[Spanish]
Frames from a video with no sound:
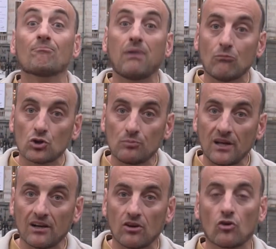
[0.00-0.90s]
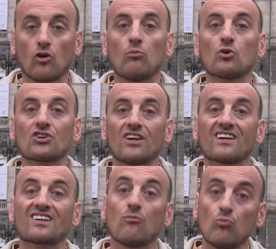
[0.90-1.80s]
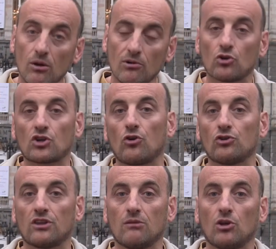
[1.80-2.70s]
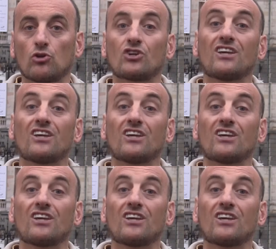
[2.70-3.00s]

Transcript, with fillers: Vamos a ver cómo se desenvuelven los acontecimientos.